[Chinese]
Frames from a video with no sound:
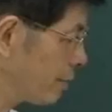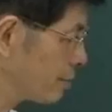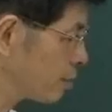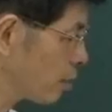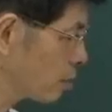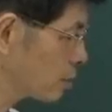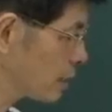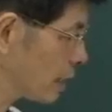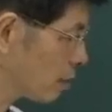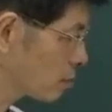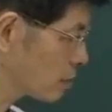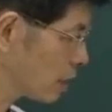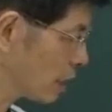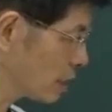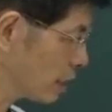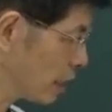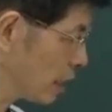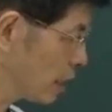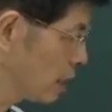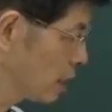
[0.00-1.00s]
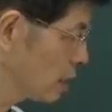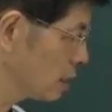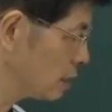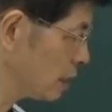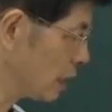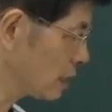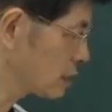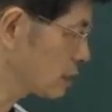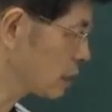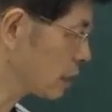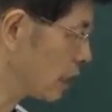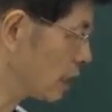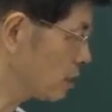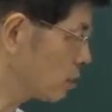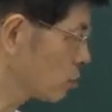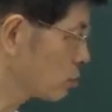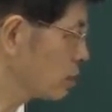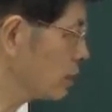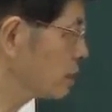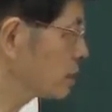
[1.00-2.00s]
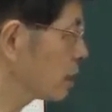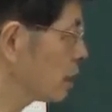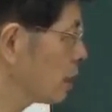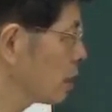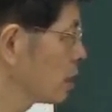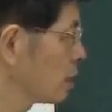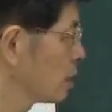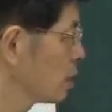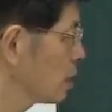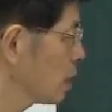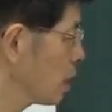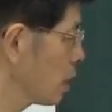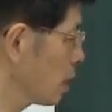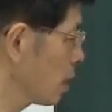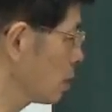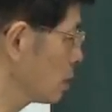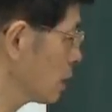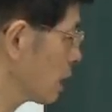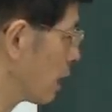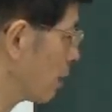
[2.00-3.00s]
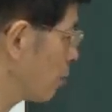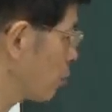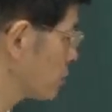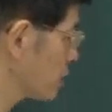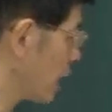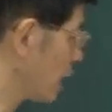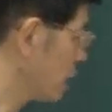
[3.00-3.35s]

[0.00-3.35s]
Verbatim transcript: epsilon delta 呢，也是很容易的，呃，应该不